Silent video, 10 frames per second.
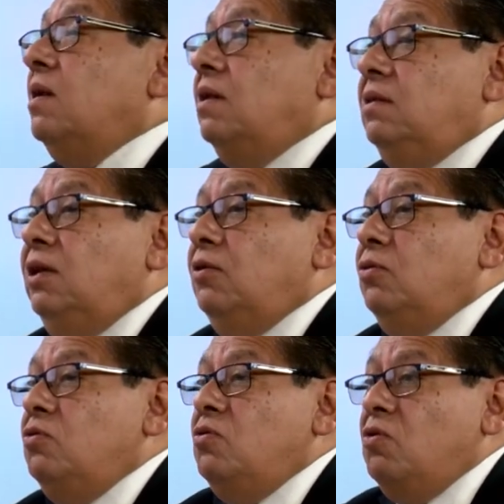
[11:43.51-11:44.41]
de
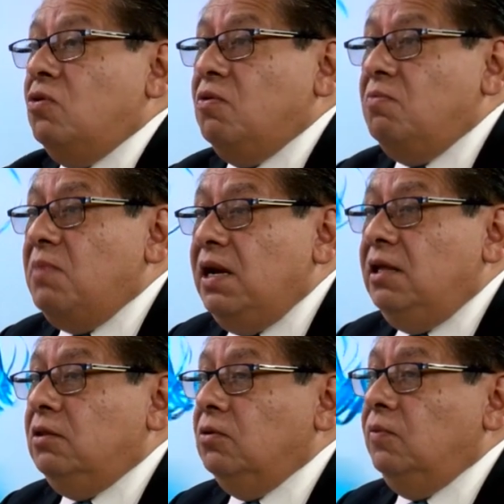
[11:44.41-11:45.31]
retiro
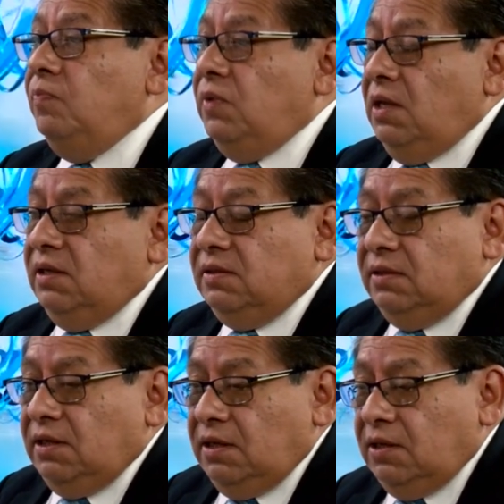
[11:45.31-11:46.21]
normalito,
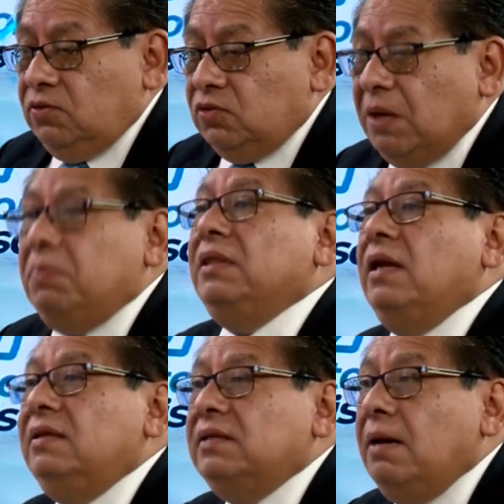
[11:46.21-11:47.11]
este, de esos
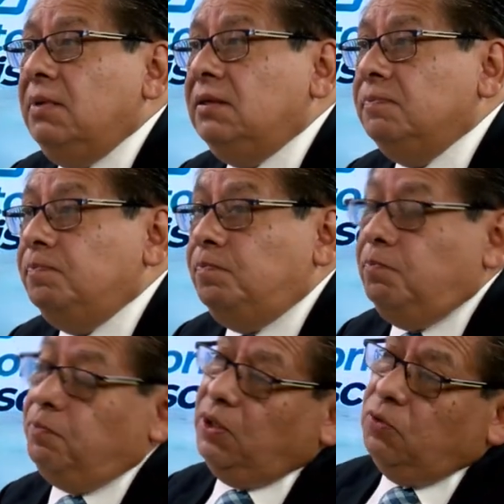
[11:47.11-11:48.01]
capitalizables,
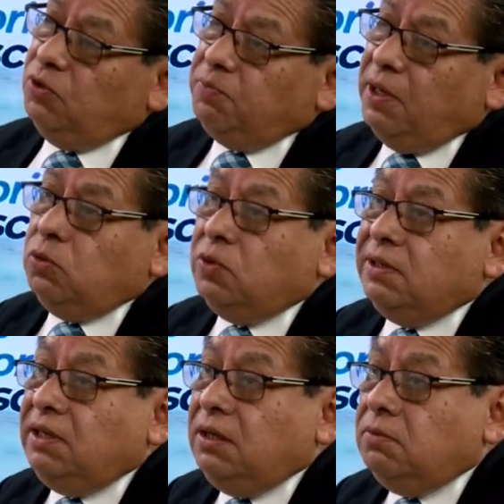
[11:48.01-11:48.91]
pero no es para
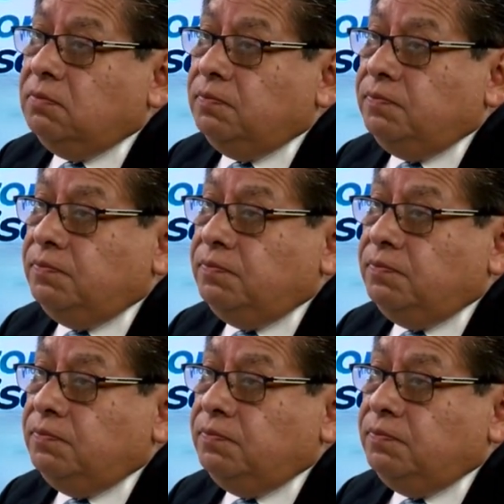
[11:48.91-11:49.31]
tu retiro.